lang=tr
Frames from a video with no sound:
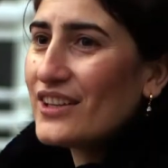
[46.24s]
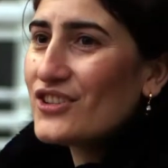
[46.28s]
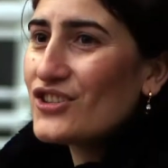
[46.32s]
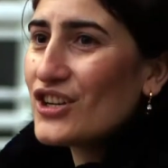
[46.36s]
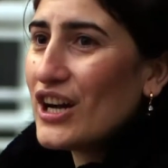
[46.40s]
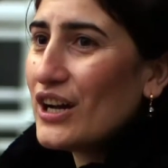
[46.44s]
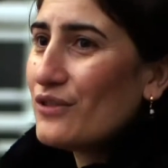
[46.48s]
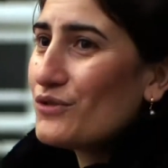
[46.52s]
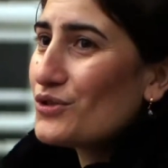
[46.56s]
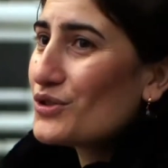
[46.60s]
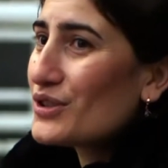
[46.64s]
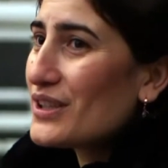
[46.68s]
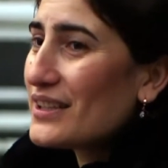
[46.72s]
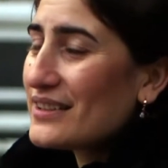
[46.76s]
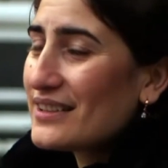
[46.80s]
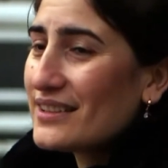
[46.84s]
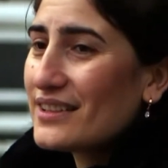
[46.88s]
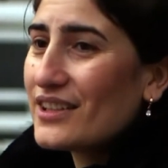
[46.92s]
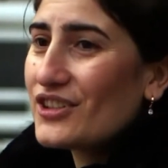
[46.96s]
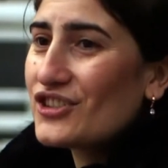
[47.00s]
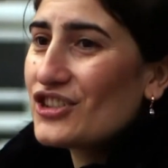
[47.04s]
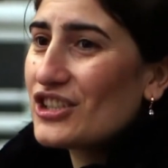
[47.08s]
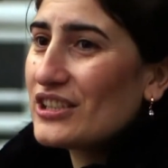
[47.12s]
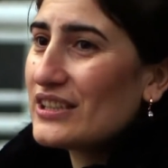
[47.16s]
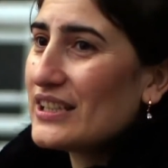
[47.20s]
Tecavüz,
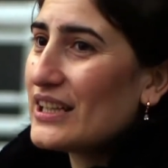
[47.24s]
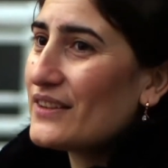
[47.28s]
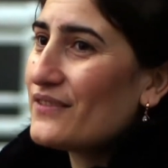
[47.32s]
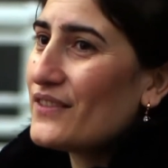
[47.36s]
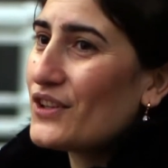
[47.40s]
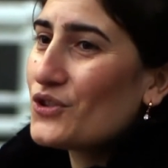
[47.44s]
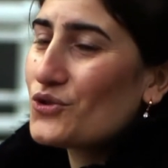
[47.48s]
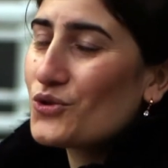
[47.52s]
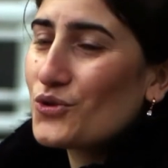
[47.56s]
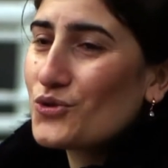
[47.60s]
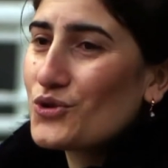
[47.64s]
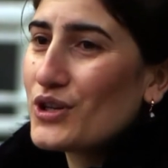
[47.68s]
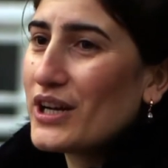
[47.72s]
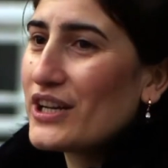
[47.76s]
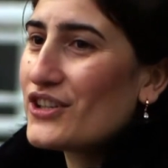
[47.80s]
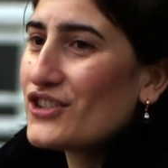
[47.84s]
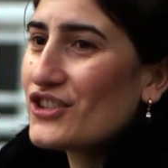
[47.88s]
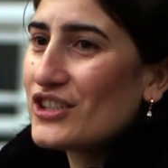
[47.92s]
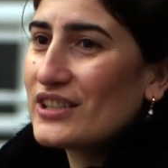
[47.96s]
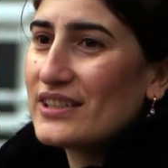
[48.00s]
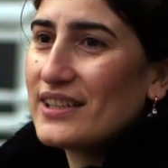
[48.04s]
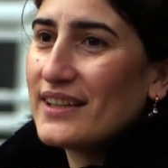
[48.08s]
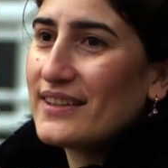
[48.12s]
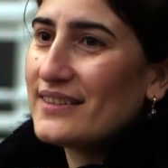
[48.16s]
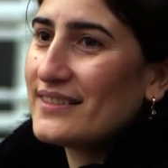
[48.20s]
kadına şiddet ve çocuğa
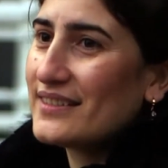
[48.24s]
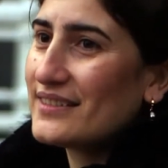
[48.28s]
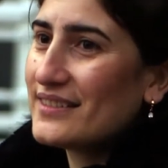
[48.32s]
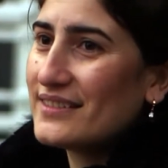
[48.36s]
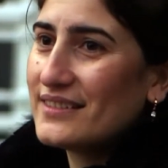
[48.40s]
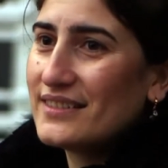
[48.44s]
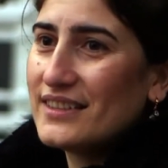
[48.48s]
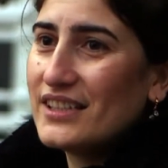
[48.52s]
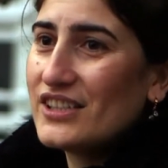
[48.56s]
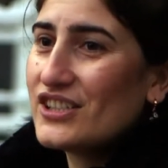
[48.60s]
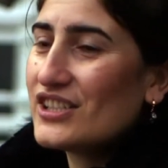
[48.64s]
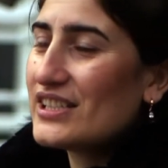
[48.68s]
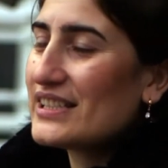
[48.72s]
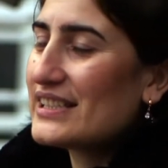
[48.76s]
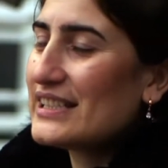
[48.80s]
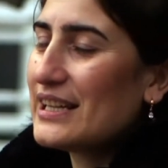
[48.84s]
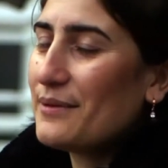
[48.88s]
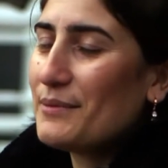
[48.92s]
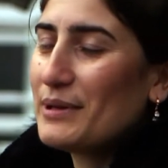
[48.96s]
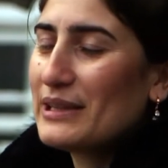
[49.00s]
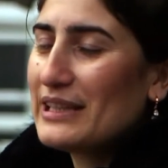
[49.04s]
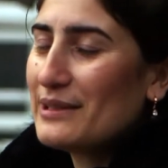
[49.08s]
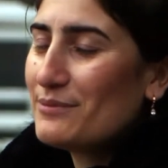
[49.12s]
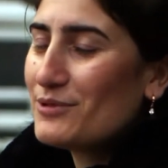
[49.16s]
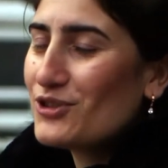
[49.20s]
şiddet hiç
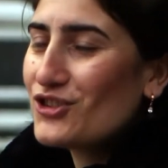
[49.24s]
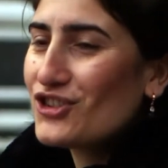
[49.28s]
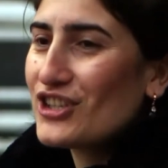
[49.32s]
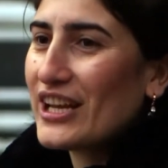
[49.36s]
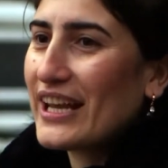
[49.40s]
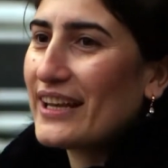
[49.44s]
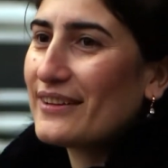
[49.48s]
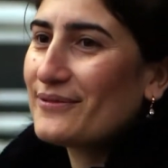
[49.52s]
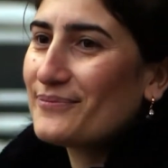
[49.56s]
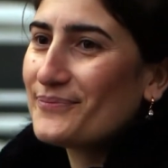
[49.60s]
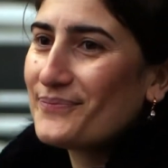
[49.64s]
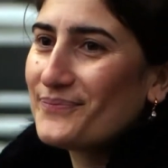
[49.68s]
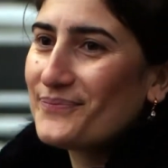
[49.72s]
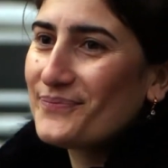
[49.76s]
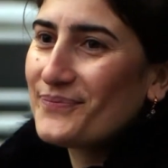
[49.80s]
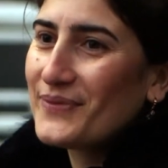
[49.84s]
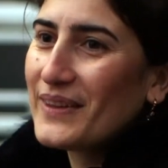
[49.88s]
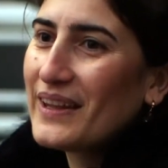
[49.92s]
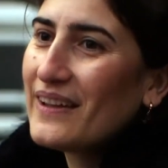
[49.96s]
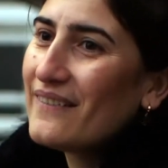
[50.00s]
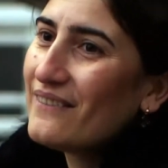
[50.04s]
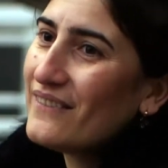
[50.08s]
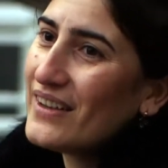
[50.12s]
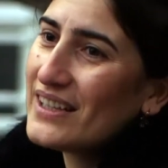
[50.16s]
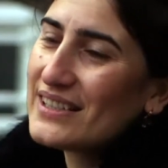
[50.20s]
istemediğimiz şey.
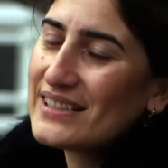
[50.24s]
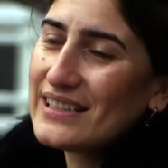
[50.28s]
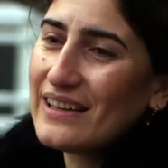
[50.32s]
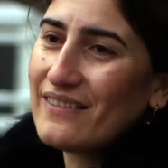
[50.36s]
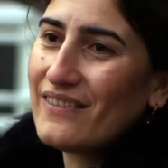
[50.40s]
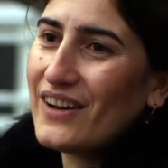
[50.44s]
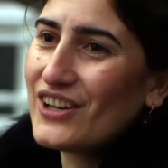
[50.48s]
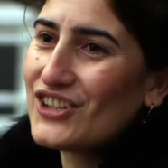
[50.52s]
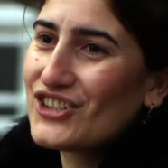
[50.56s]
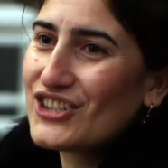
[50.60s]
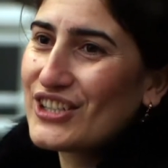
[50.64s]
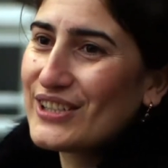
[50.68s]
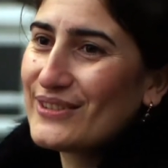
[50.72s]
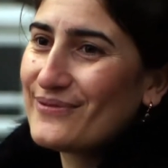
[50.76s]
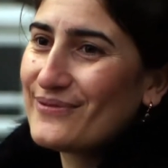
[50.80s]
Ve savaş.